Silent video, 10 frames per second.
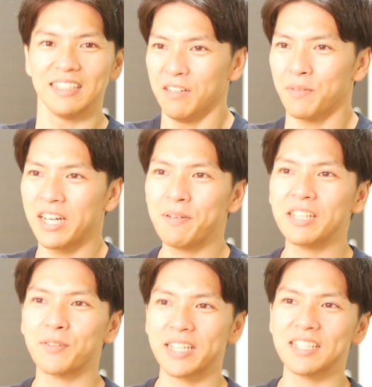まあ今
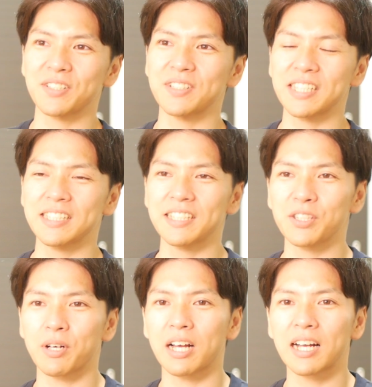でもね、その先
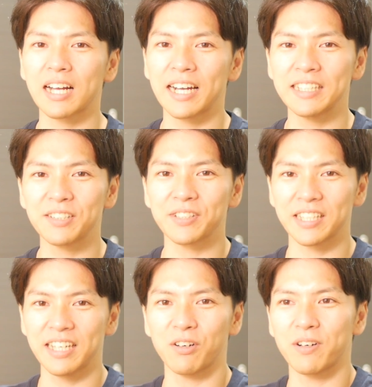生とは学会などで
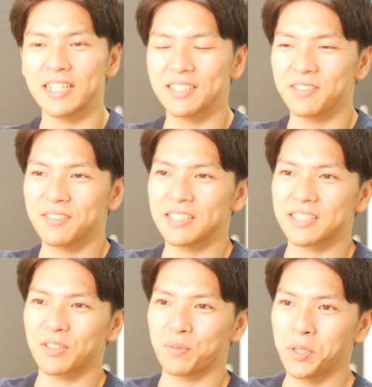ね、お会いするんで
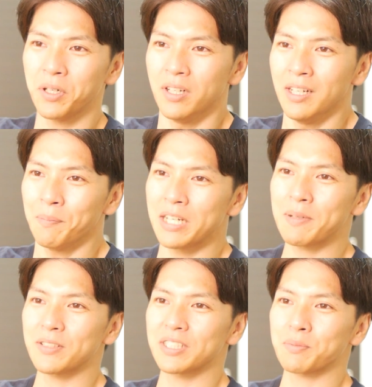すけども、まあ
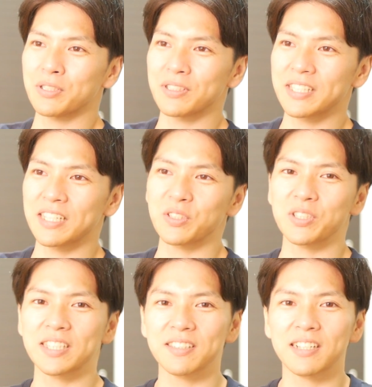今の自分の成
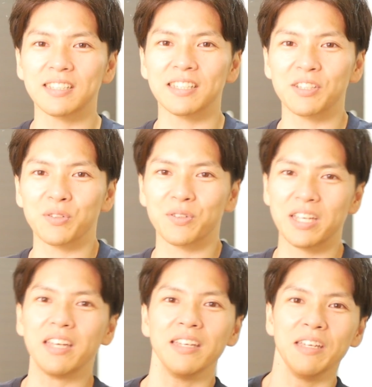長した姿っていうのを
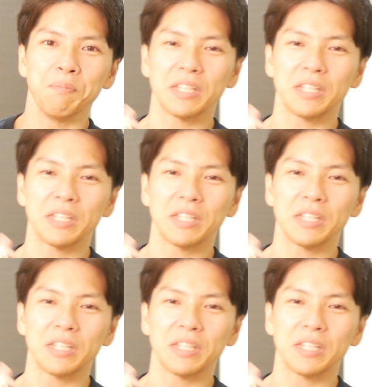ね、